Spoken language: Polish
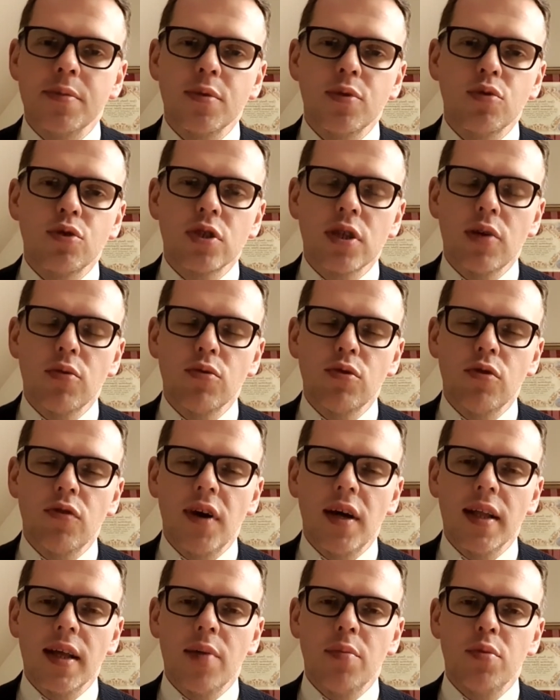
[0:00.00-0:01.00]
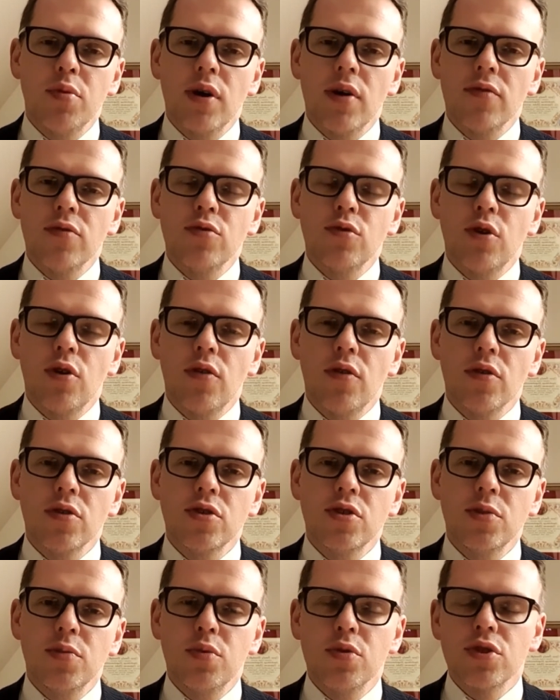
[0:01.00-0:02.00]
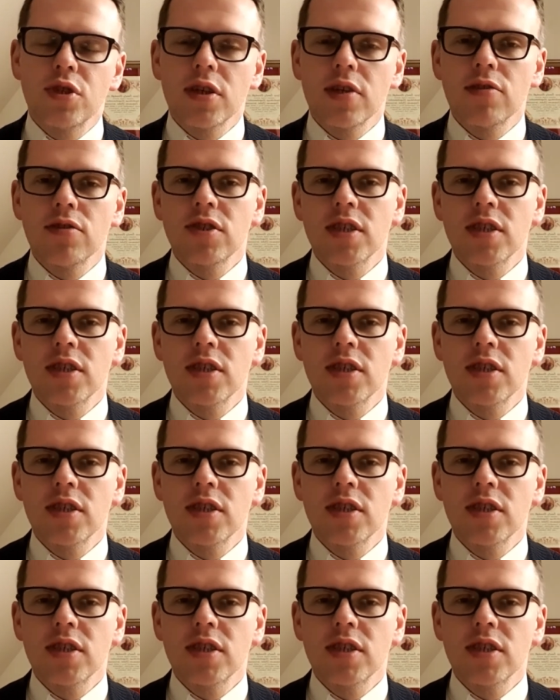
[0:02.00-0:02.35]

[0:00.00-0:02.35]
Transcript: ukształtowana była w duchowości Bożego